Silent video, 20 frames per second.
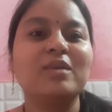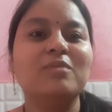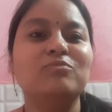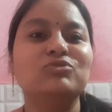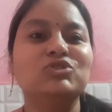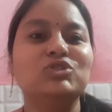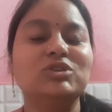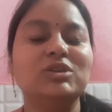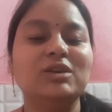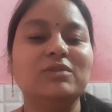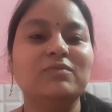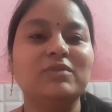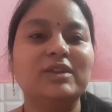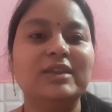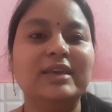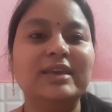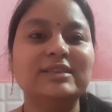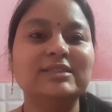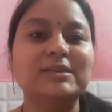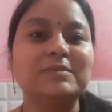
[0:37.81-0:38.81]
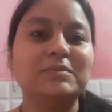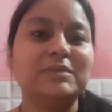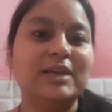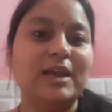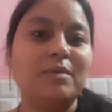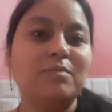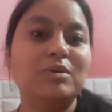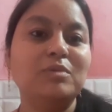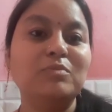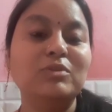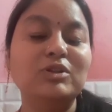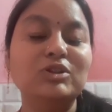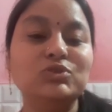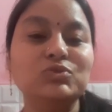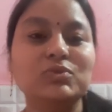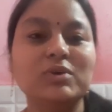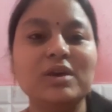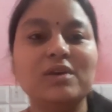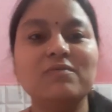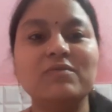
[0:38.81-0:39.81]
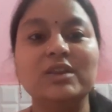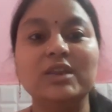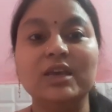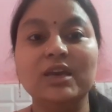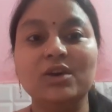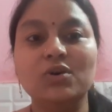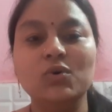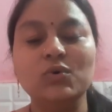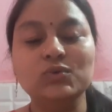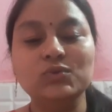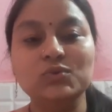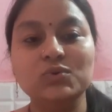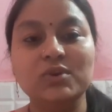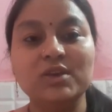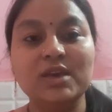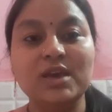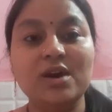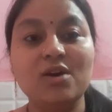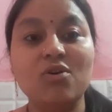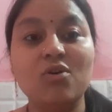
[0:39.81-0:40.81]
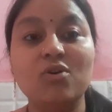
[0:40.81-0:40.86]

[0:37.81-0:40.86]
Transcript: मुझे वन के सब्सक्राइबर मिल चुके हैं वन के हो चुकी है